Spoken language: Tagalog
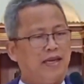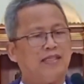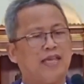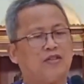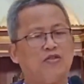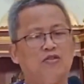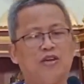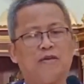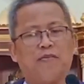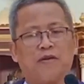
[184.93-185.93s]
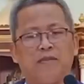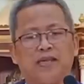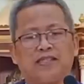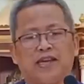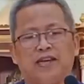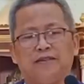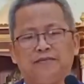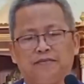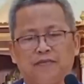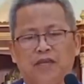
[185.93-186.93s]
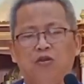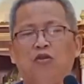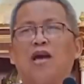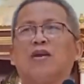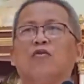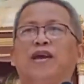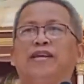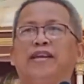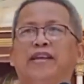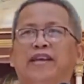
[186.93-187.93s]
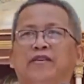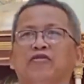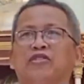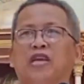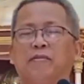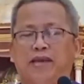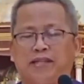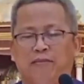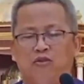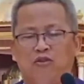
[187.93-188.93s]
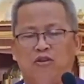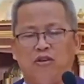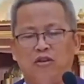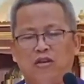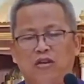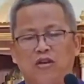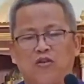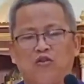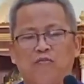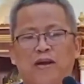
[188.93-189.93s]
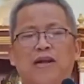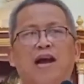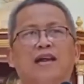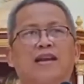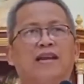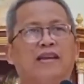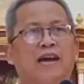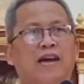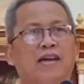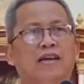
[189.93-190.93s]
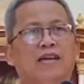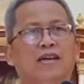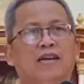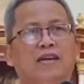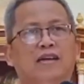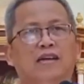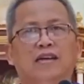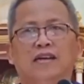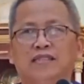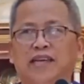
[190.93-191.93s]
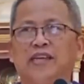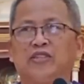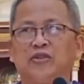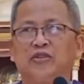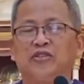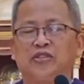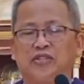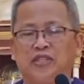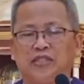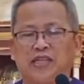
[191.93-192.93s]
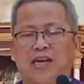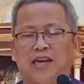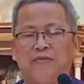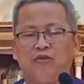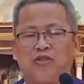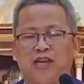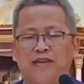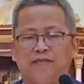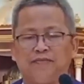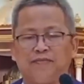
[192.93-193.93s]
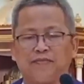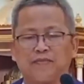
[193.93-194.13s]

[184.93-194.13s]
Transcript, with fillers: Diri sa atong unang pagbasa, dihulagway dinhi unsay mahitabo kung maghari na si Jesus sa kalibutan.